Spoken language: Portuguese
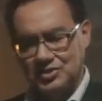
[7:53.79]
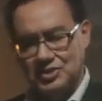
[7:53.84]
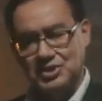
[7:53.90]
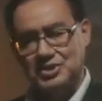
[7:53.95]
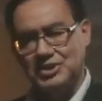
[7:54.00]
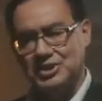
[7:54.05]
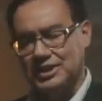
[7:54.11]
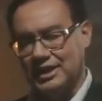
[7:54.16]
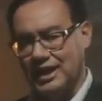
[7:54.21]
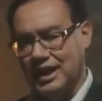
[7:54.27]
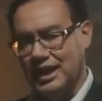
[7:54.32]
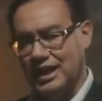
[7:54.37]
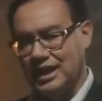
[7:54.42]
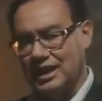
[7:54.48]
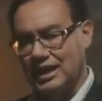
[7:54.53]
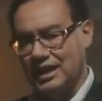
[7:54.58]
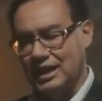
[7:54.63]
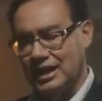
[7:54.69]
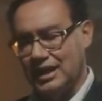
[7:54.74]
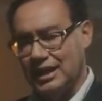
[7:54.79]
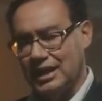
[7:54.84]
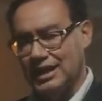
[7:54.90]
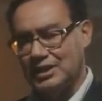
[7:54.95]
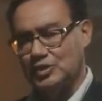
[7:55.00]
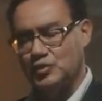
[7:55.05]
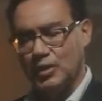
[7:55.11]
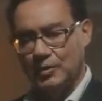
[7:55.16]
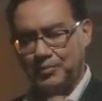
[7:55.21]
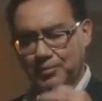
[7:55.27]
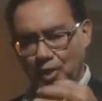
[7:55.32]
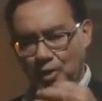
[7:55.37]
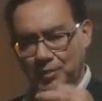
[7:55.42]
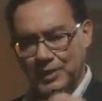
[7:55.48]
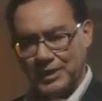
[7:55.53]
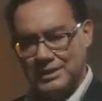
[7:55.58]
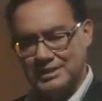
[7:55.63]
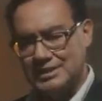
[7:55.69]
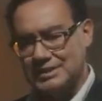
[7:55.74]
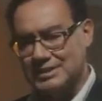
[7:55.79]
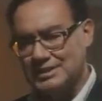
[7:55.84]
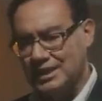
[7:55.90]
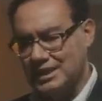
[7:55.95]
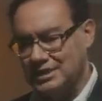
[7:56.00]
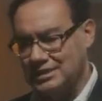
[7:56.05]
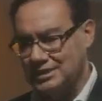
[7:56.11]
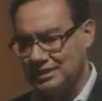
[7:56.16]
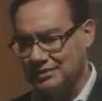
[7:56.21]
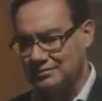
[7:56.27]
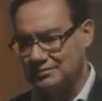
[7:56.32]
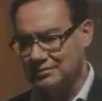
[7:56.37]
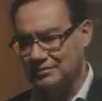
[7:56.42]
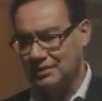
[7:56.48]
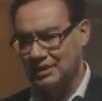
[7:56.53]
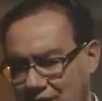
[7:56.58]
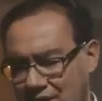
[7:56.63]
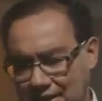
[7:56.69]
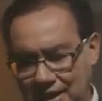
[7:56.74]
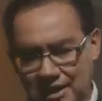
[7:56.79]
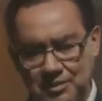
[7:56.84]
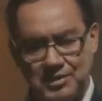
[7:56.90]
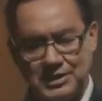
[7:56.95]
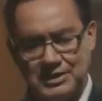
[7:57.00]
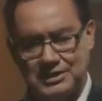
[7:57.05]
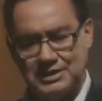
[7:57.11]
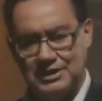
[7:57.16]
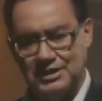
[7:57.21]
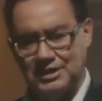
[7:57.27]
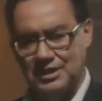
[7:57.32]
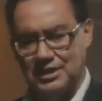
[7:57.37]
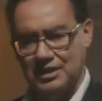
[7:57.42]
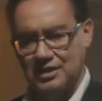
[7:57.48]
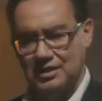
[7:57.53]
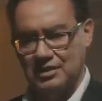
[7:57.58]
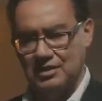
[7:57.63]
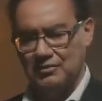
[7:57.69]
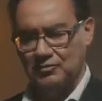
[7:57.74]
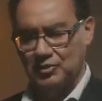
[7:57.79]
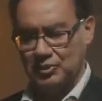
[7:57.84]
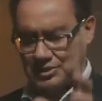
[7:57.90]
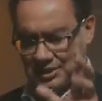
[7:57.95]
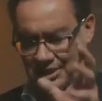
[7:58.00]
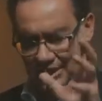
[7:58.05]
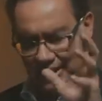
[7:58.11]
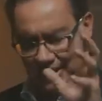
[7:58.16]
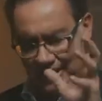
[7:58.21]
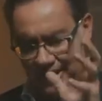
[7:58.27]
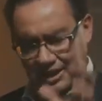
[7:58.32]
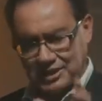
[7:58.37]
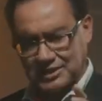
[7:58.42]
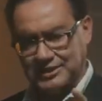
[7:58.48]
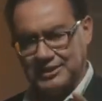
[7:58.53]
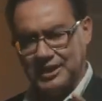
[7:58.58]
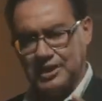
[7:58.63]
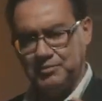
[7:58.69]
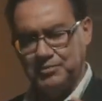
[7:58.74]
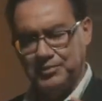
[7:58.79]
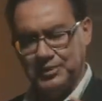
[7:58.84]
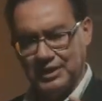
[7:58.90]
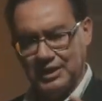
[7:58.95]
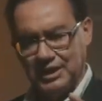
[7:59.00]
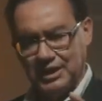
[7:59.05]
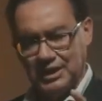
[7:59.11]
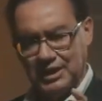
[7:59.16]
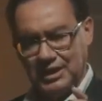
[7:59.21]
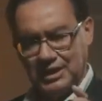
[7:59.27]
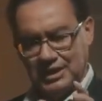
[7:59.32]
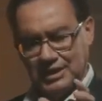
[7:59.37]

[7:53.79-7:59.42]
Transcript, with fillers: de tirar a sua própria existência? Lembre-se, você quer sempre